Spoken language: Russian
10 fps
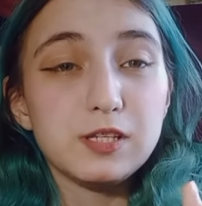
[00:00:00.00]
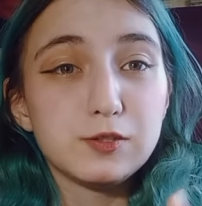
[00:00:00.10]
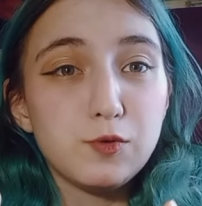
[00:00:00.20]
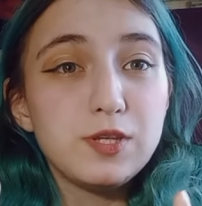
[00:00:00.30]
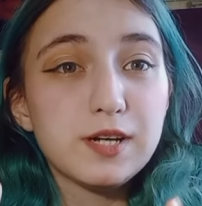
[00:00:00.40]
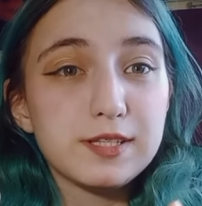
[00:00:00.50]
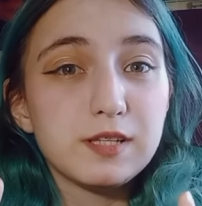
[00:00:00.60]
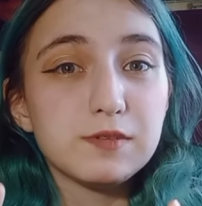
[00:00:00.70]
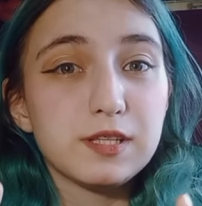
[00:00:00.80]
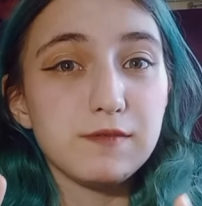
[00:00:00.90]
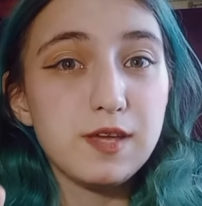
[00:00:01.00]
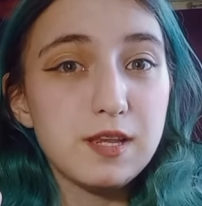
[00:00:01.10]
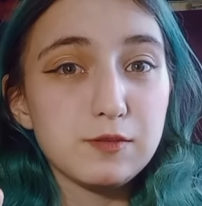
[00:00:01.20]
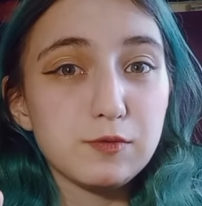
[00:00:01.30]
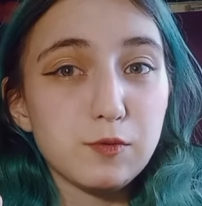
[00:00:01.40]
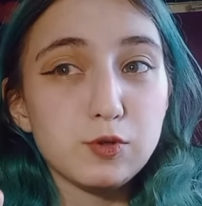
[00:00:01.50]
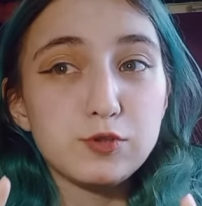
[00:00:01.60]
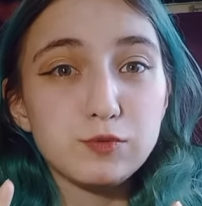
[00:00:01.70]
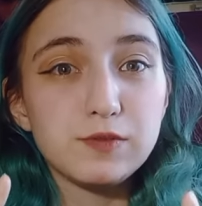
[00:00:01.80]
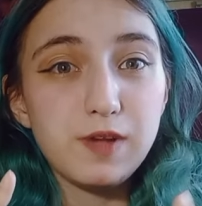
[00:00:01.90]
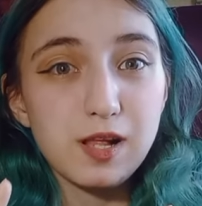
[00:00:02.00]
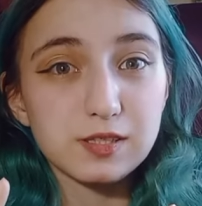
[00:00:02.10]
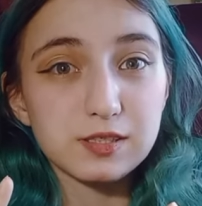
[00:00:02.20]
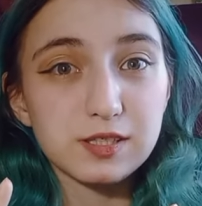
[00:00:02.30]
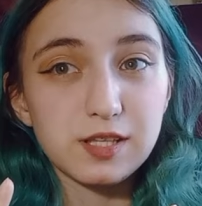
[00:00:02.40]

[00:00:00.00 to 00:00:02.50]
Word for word: никто не хотел в это верить и очень удивлялся,